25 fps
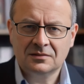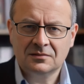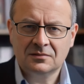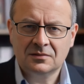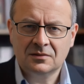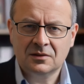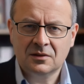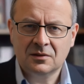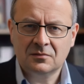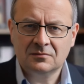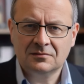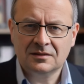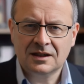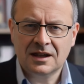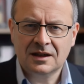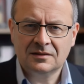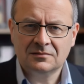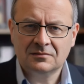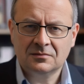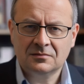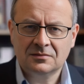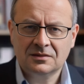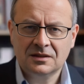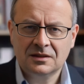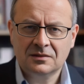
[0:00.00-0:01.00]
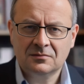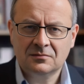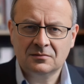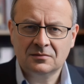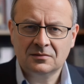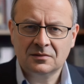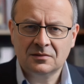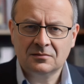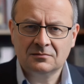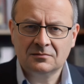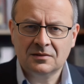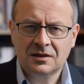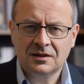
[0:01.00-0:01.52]
który objawił się na
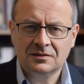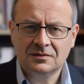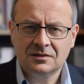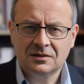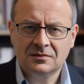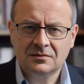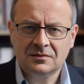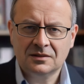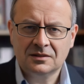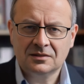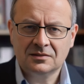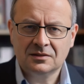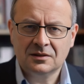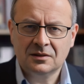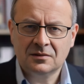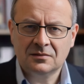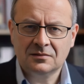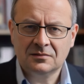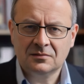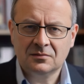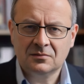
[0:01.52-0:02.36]
początku lat 90.